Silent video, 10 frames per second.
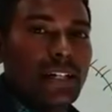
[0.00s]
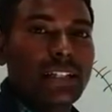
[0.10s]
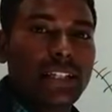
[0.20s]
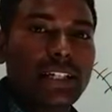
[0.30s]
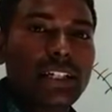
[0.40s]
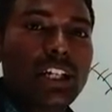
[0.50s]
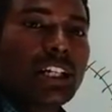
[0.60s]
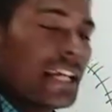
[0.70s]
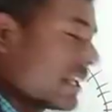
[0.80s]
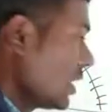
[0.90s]
रख दिया
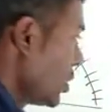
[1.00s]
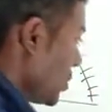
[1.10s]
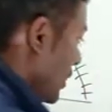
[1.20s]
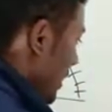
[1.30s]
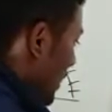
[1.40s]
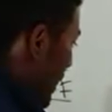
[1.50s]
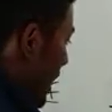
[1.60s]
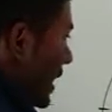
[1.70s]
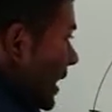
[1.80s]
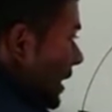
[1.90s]
ठीक तो दस डिग्री
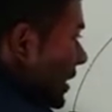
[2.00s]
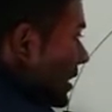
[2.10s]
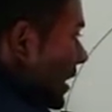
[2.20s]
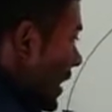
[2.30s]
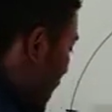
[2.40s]
यहां लगा दस डिग्री